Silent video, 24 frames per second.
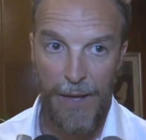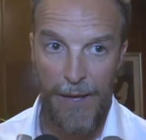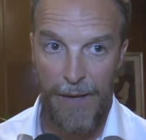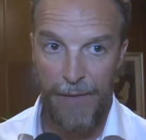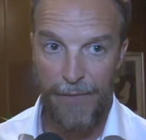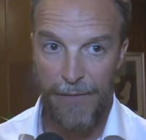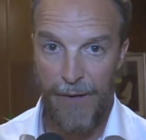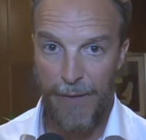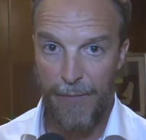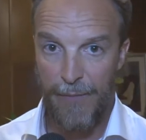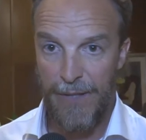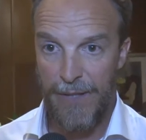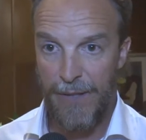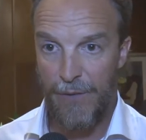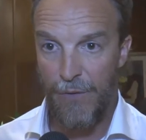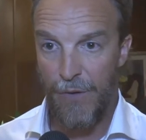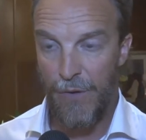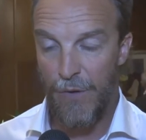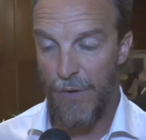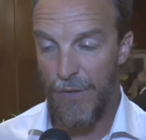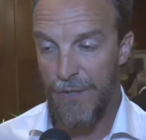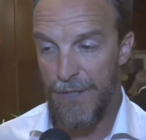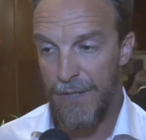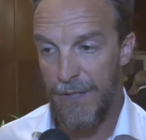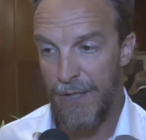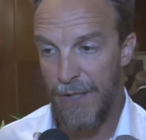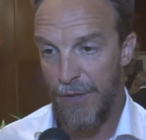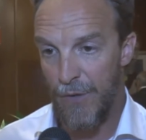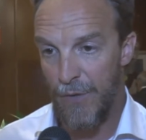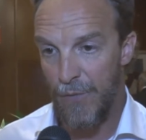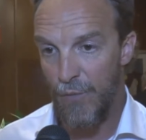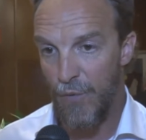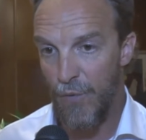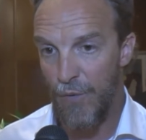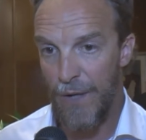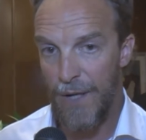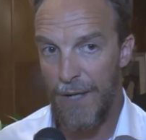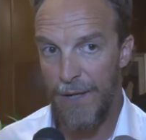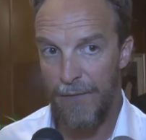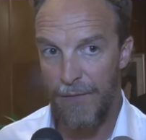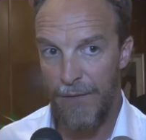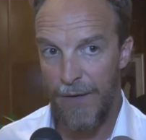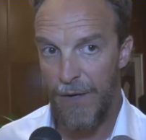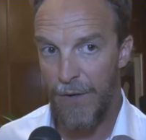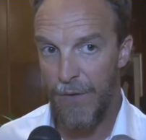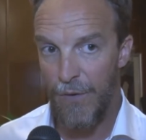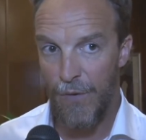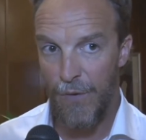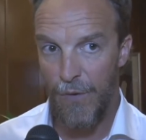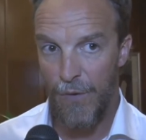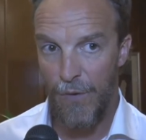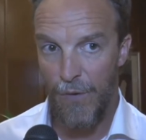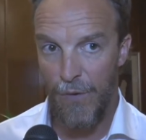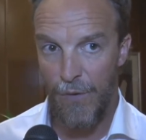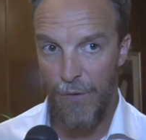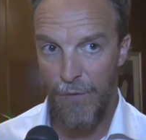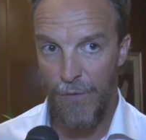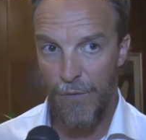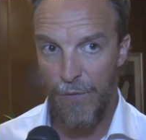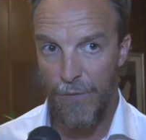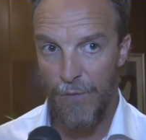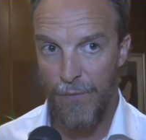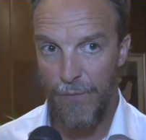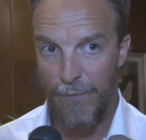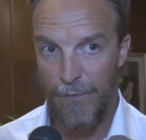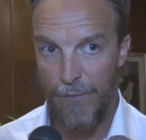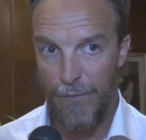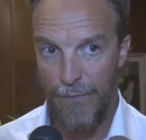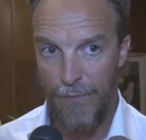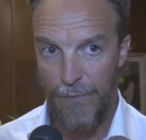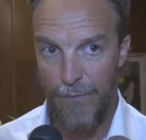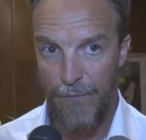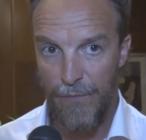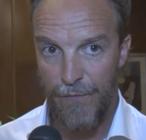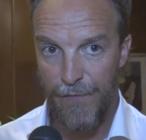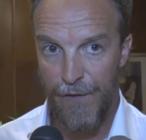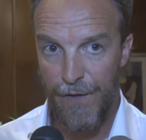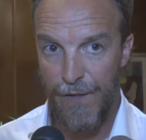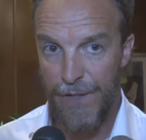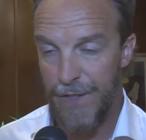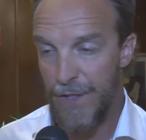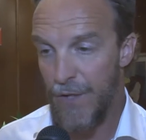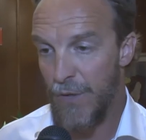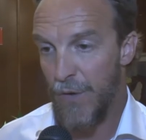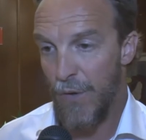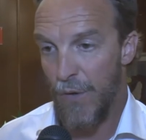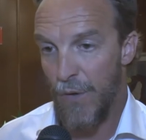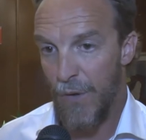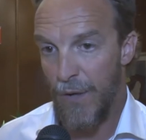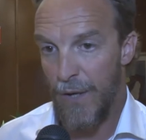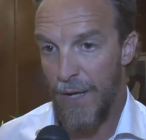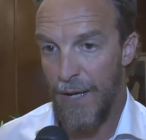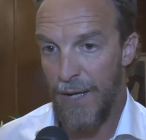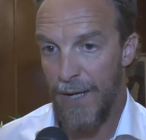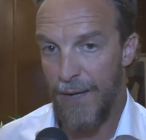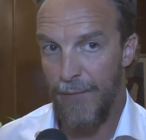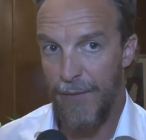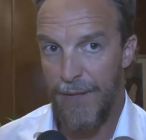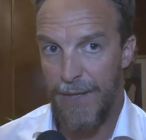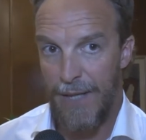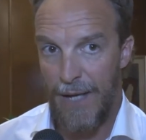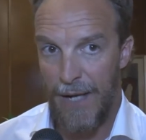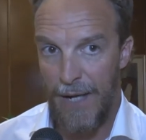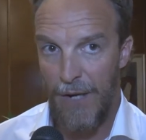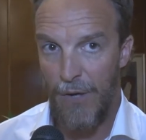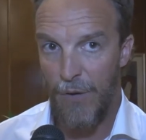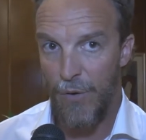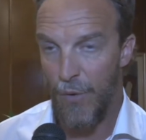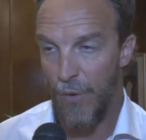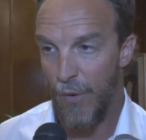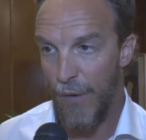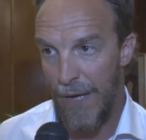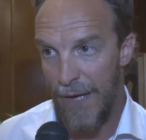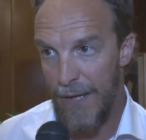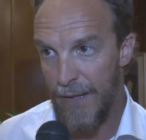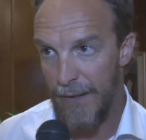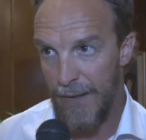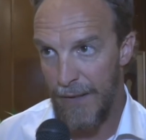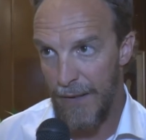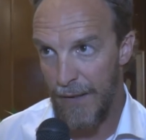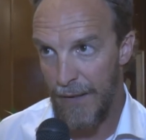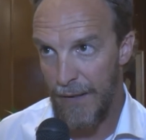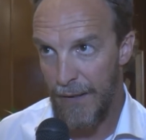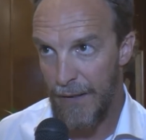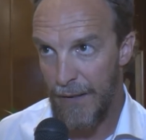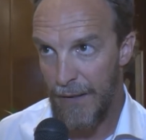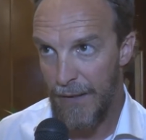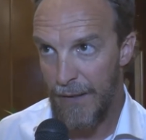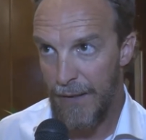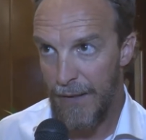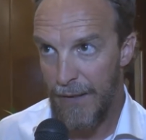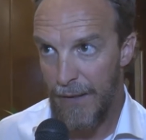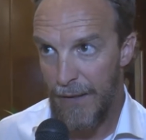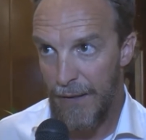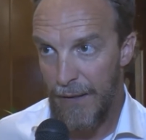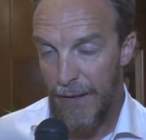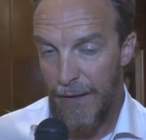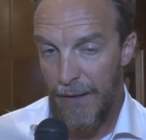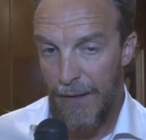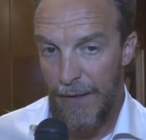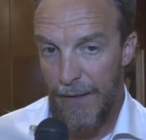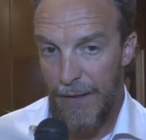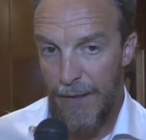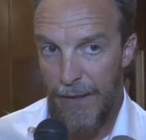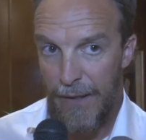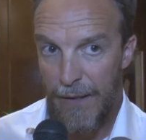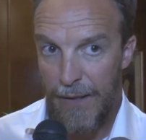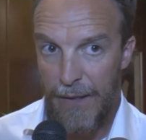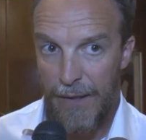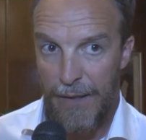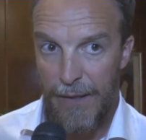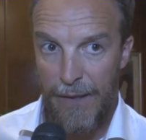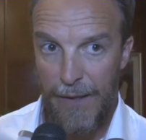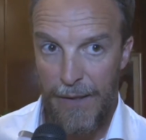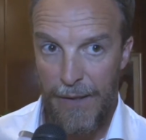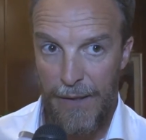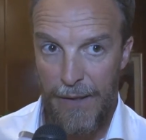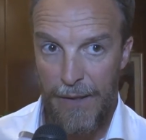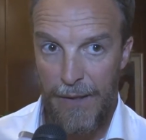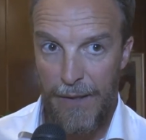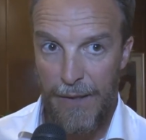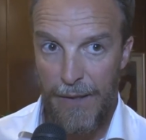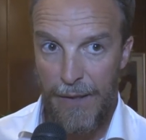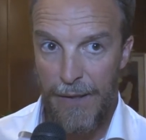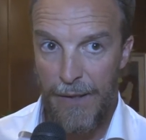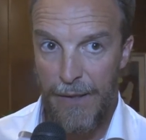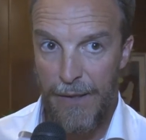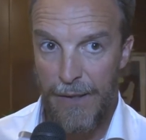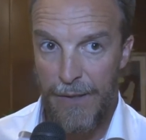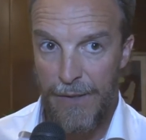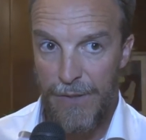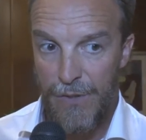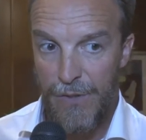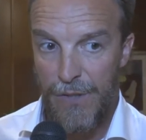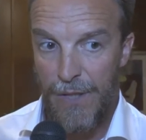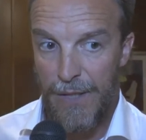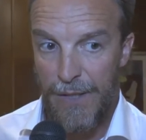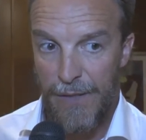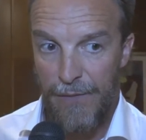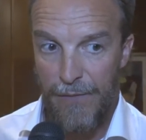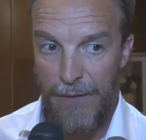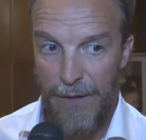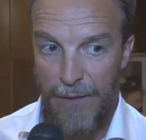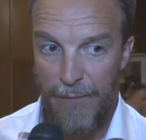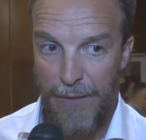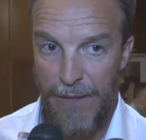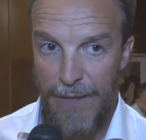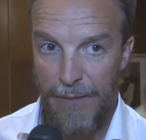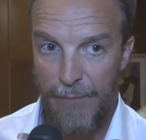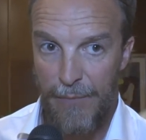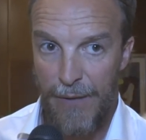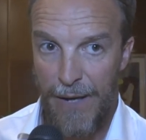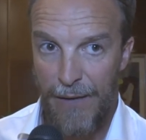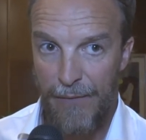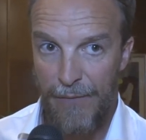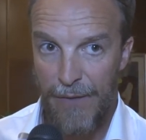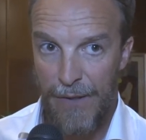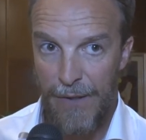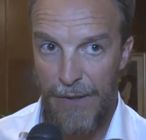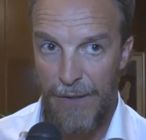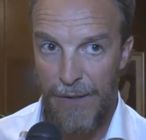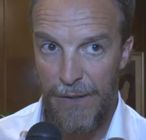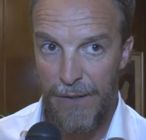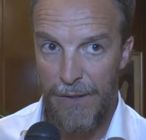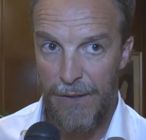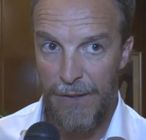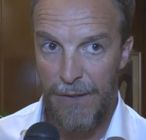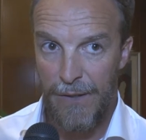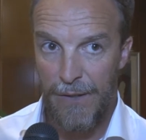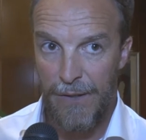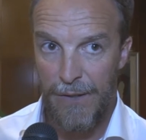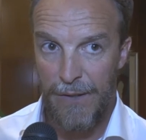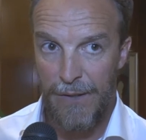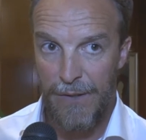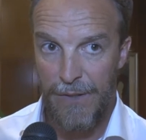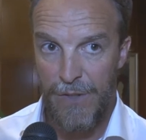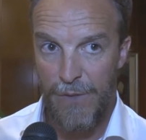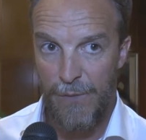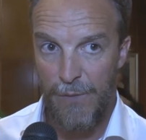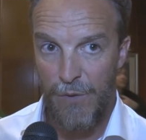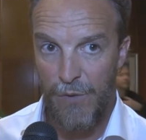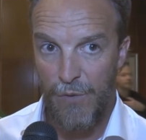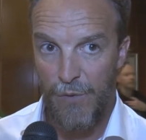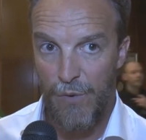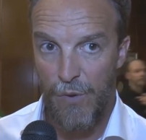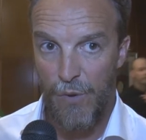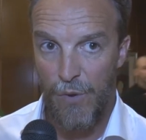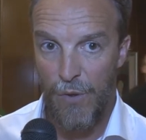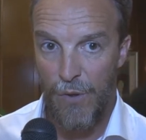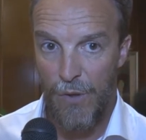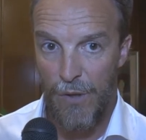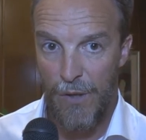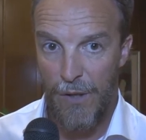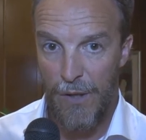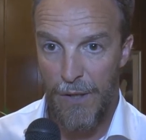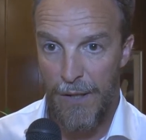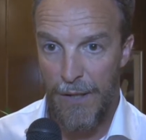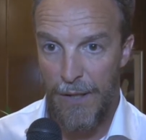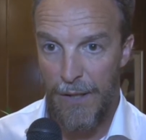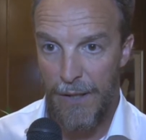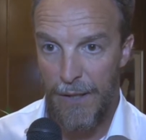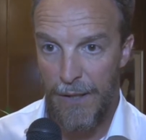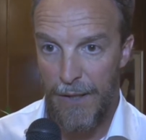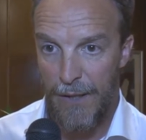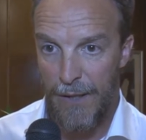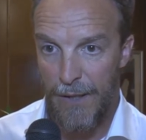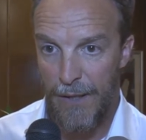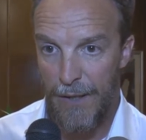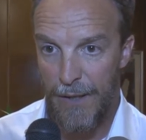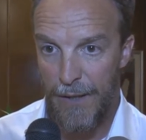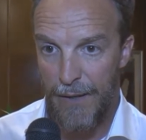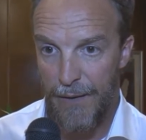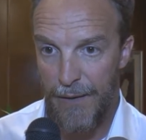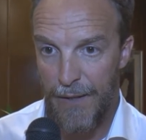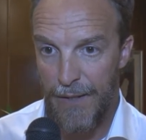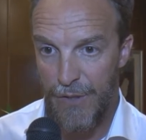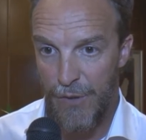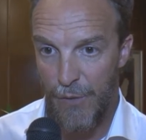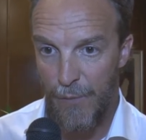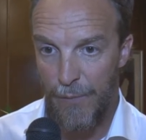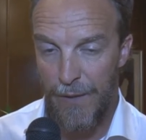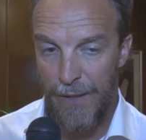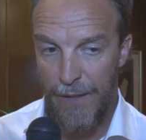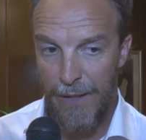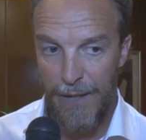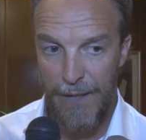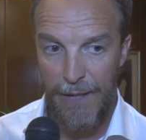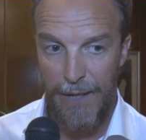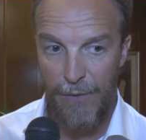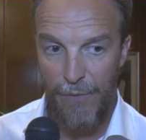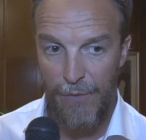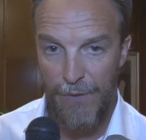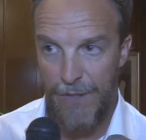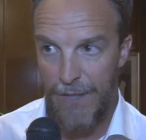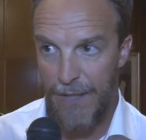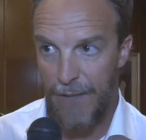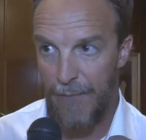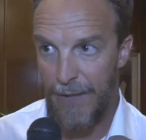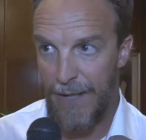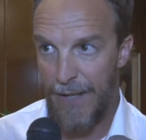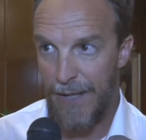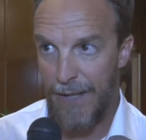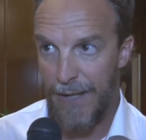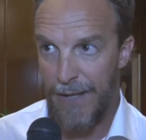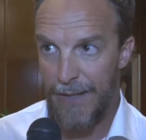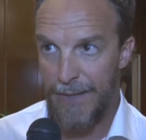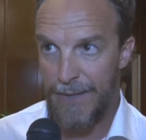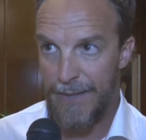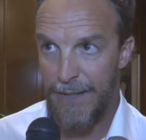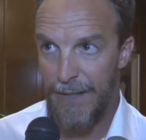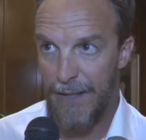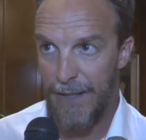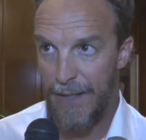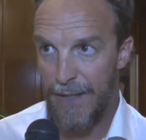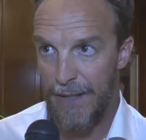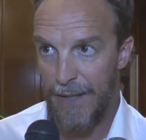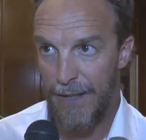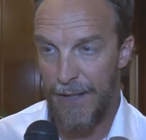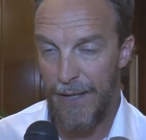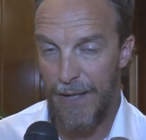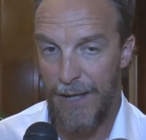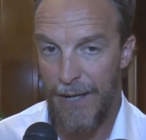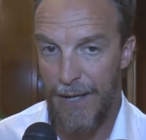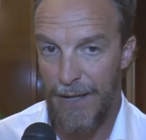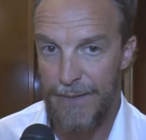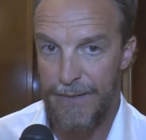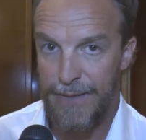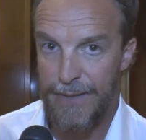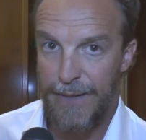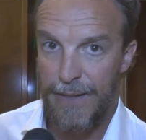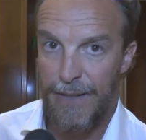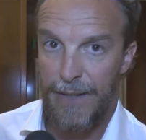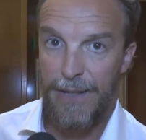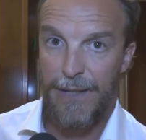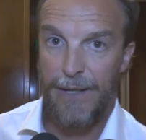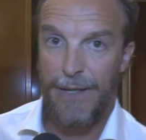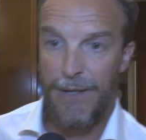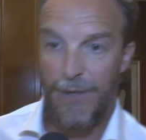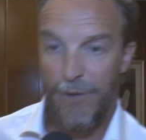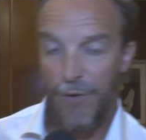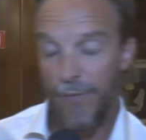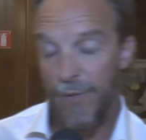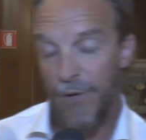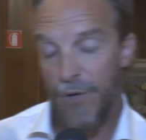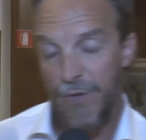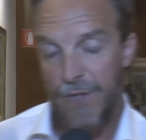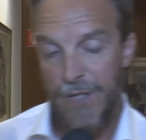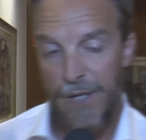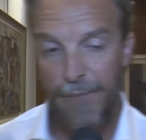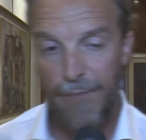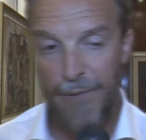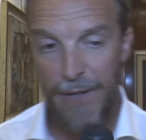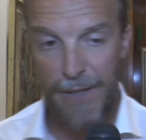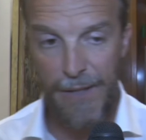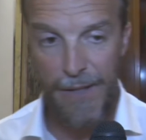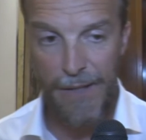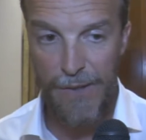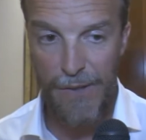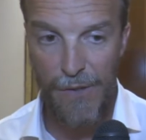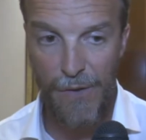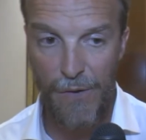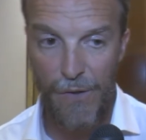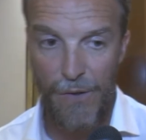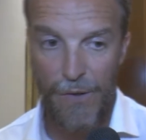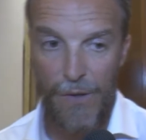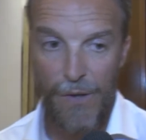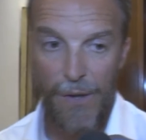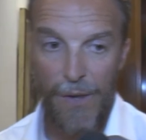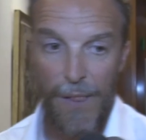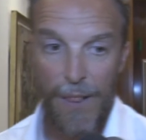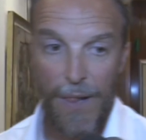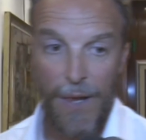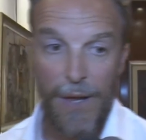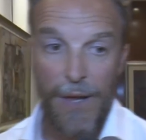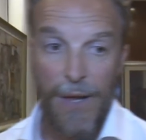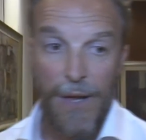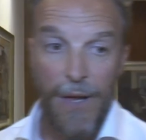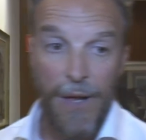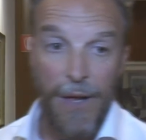è veramente qualcosa di comunque a livello fisico e anche mentale logorante e sono stati veramente bravi soprattutto a, a sopparire a questa mancanza i ragazzi e, come l'ho sempre detto